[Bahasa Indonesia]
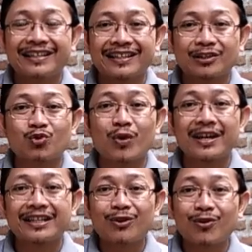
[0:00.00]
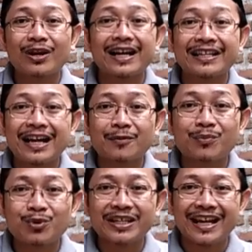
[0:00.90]
kecuali orang yang
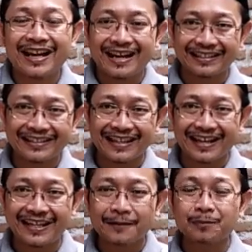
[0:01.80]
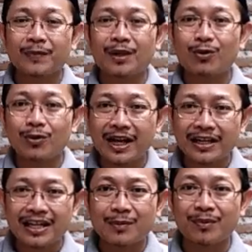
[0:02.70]
mulia. Artinya, orang
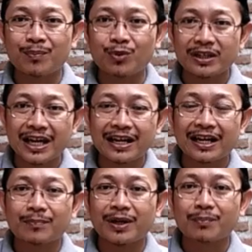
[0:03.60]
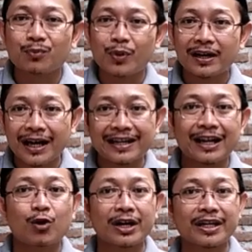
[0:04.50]
yang memuliakan perempuan
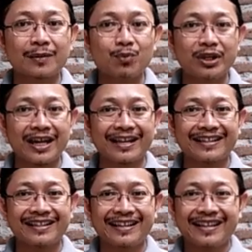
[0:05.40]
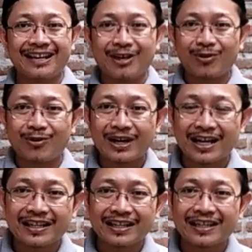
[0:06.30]
adalah orang yang mulia.
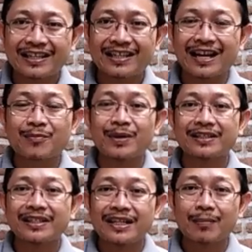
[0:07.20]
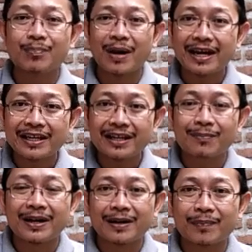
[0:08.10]
Orang yang bersikap baik
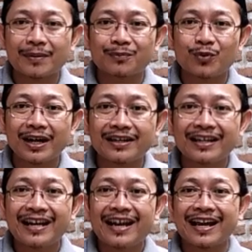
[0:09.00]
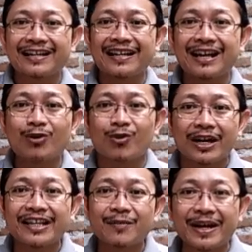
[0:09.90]
kepada perempuan adalah
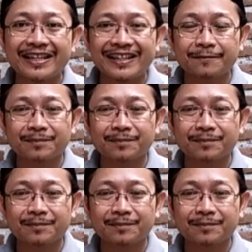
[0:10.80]
orang yang baik.